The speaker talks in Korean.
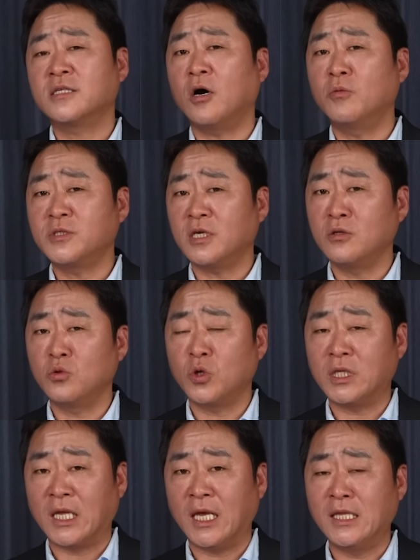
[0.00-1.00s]
사업자
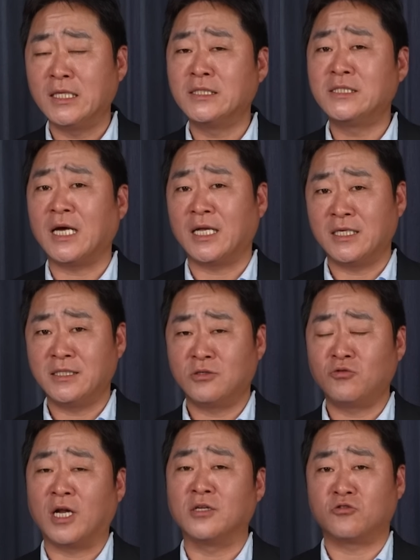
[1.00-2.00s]
등록이 돼 있는지
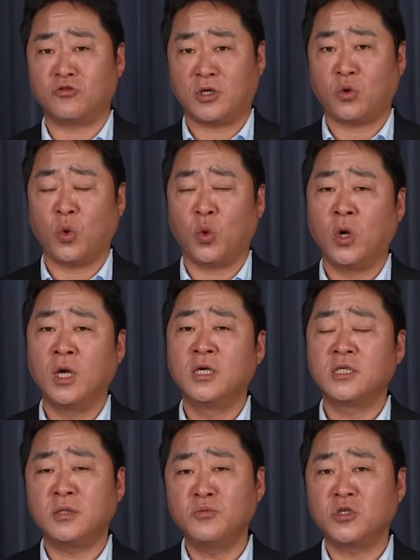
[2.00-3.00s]
아닌지도 알 수 있고,
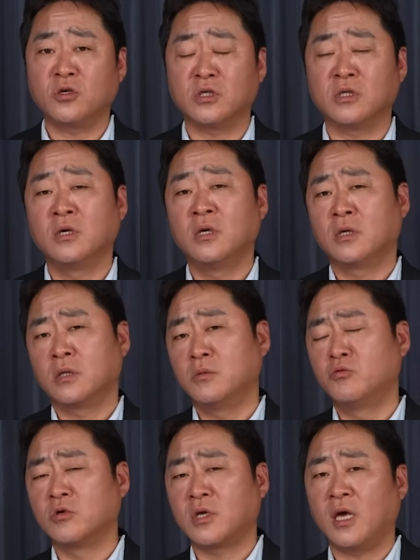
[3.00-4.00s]
심지어는
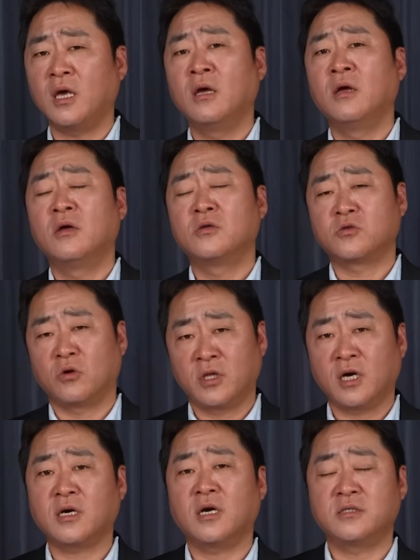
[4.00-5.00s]
그분께
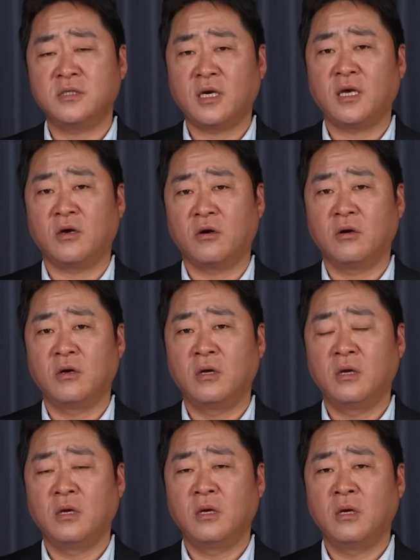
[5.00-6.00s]
전화까지 해요.
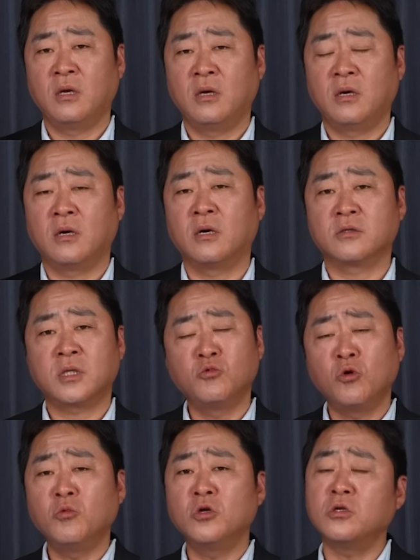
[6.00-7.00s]
어,
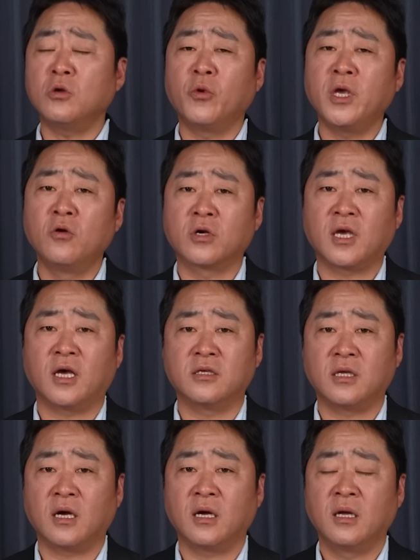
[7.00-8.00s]
생공무원들이 왜 이렇게
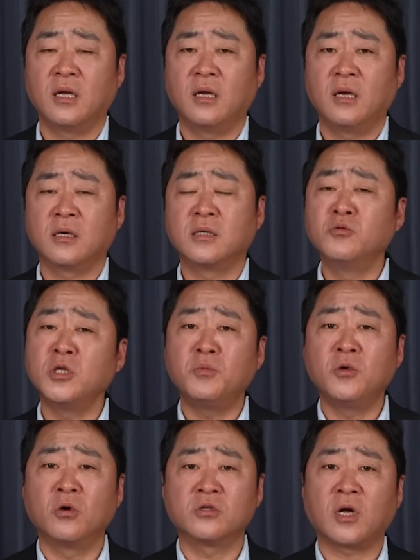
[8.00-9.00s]
하느냐? 그분이
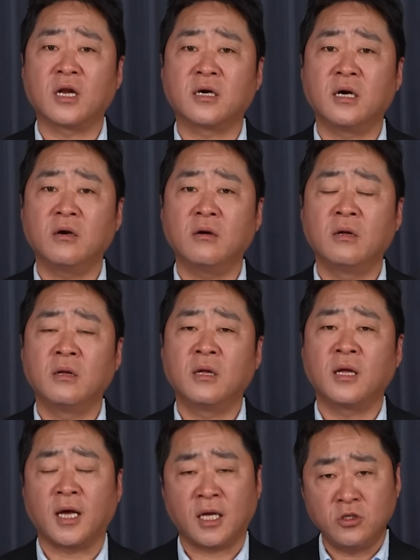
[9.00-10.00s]
미워서 할까요?
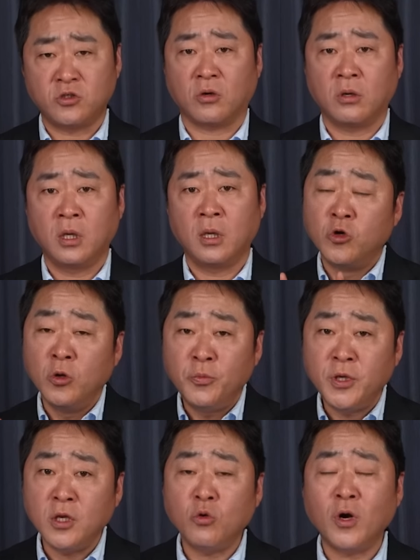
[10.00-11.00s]
아니죠.
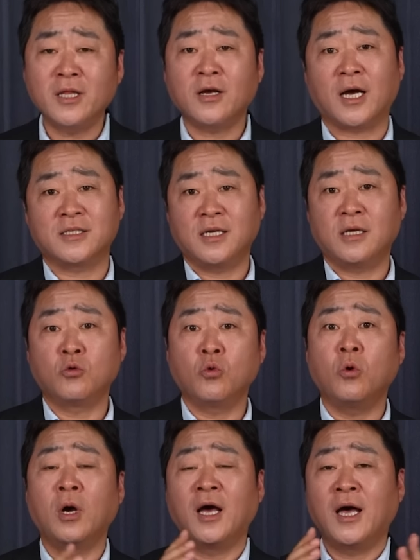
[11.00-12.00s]
불필요한
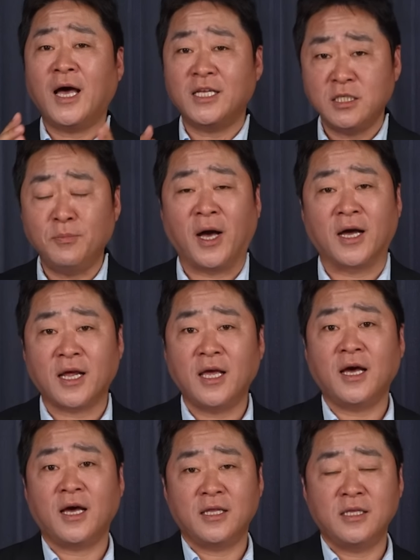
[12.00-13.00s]
과세도 하지
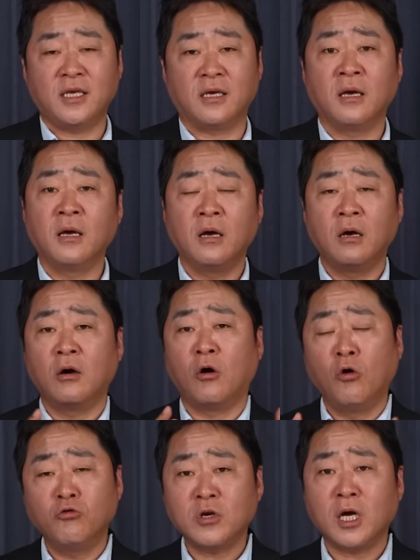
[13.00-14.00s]
말아야 하니
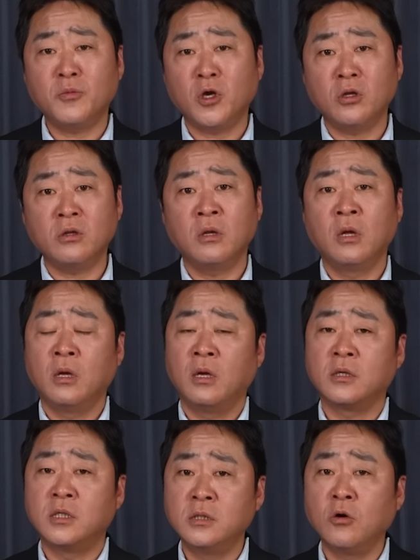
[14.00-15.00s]
억울하면
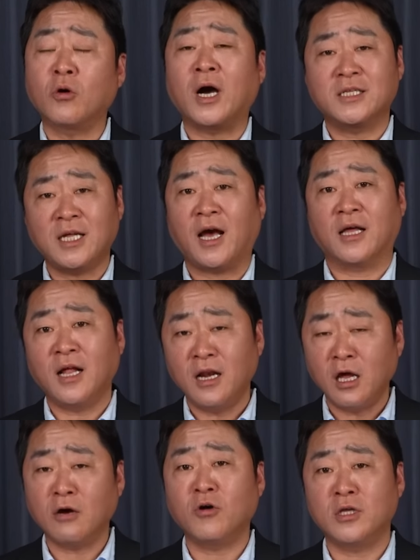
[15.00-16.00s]
그거 과세 안
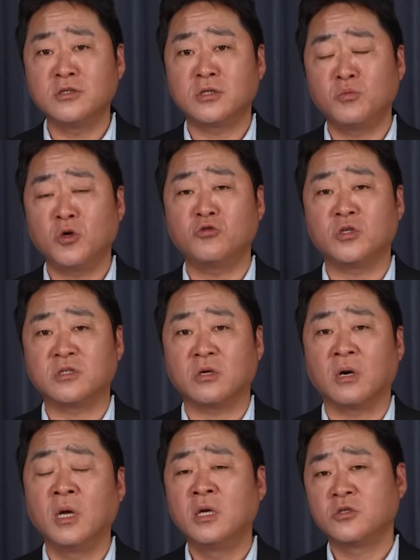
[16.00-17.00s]
하려고 하는 측면도
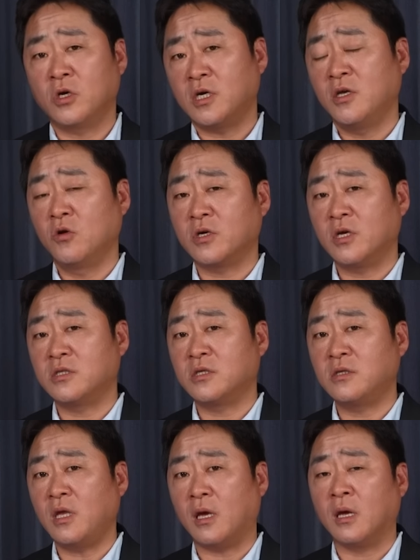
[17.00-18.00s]
있어요. 저희가 이렇게 했을
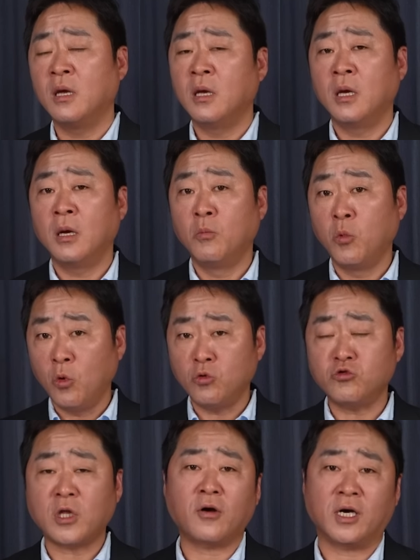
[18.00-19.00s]
때
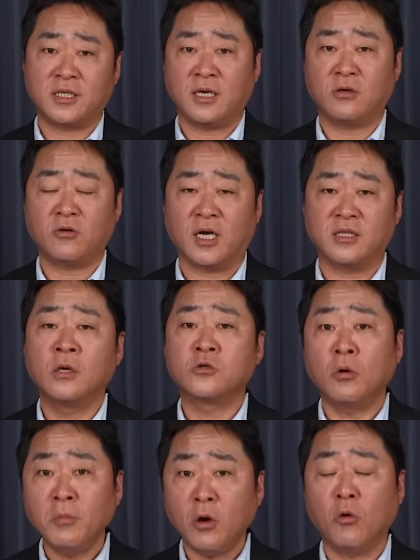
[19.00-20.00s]
모두 다 과세하는 거 아니에요.
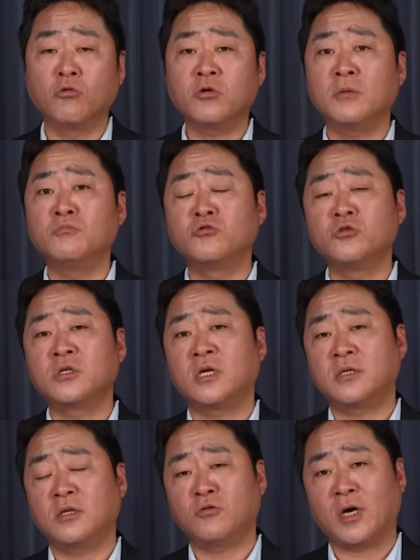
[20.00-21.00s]
정말 억울한
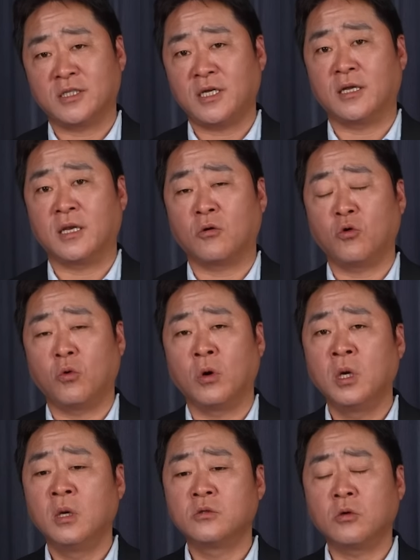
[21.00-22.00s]
분들한테는 과세 안 하고,
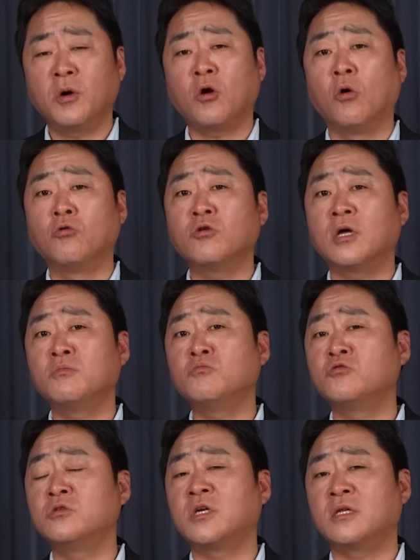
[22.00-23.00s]
정말 억울한
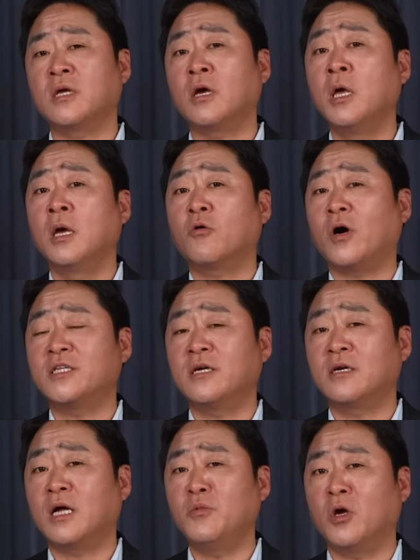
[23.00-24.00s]
분들한테
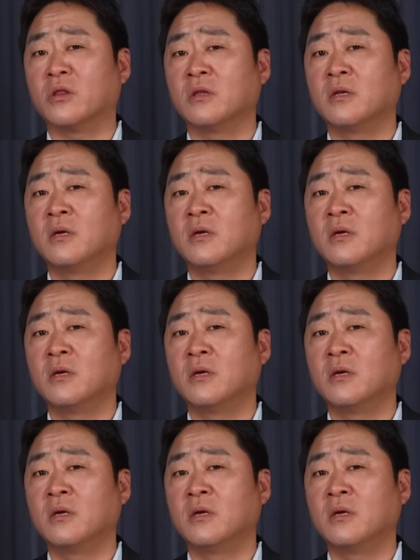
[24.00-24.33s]
과세를 하면,